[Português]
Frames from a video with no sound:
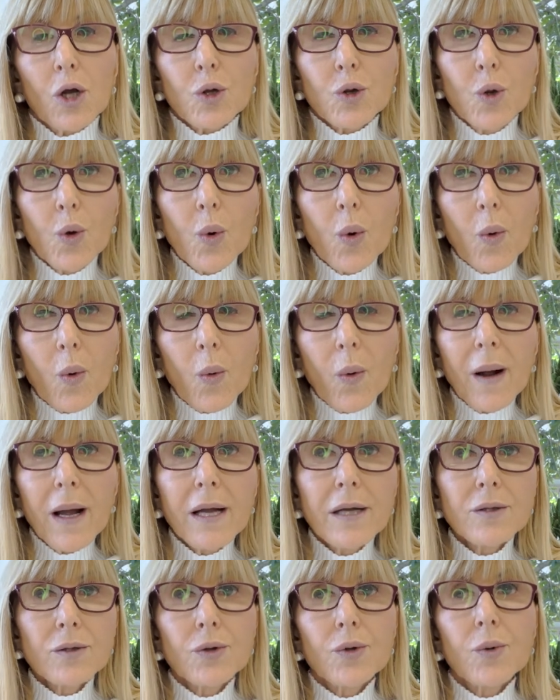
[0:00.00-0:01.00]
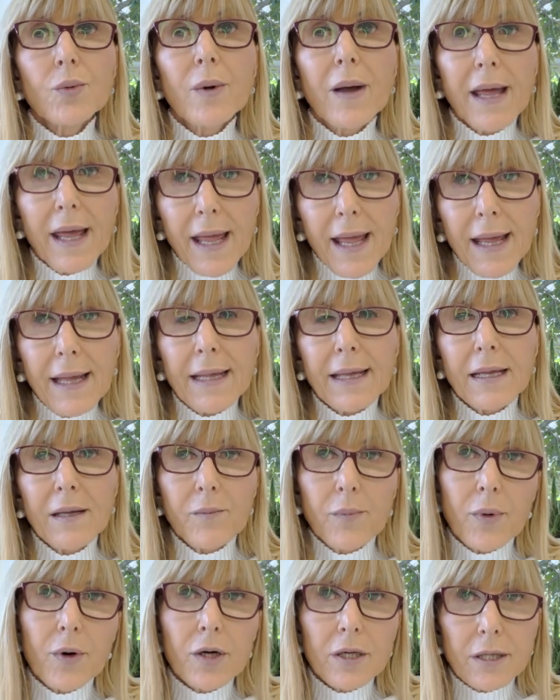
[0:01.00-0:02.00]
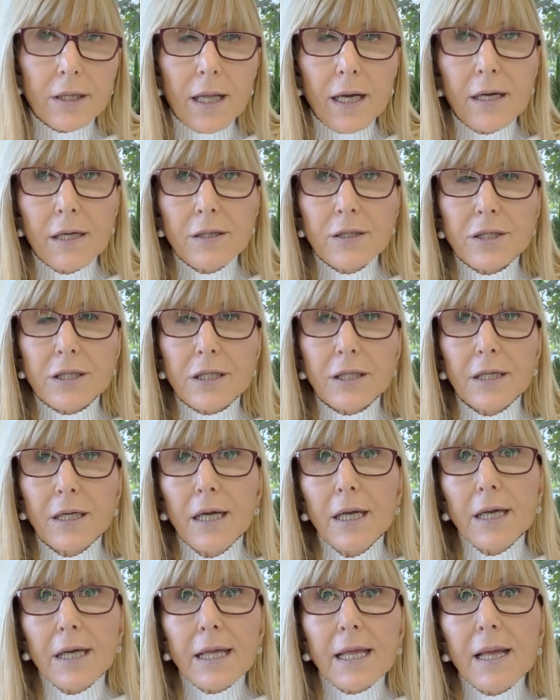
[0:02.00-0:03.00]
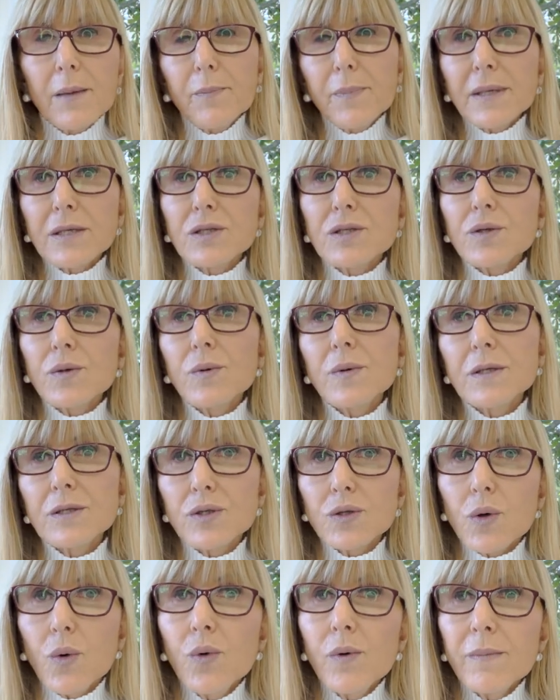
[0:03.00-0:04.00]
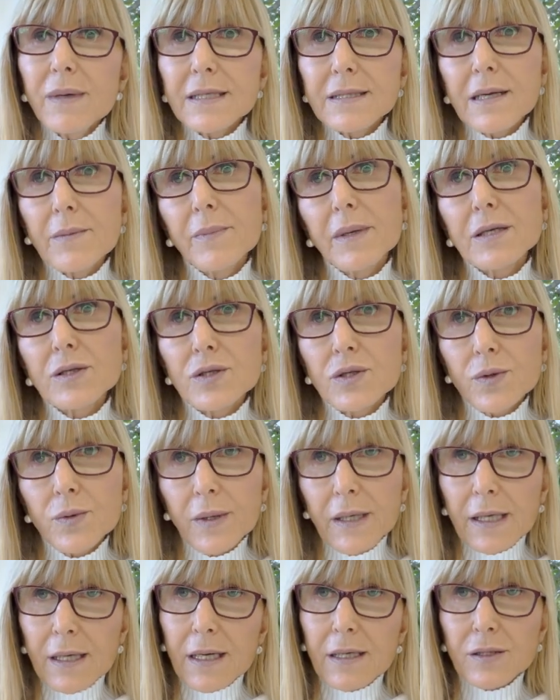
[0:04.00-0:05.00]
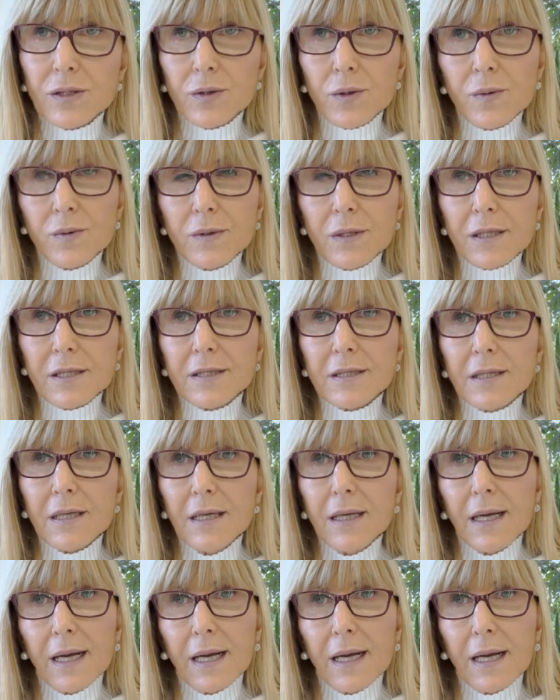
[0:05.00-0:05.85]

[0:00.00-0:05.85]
do quanto é importante que pessoas umas abençoem as outras.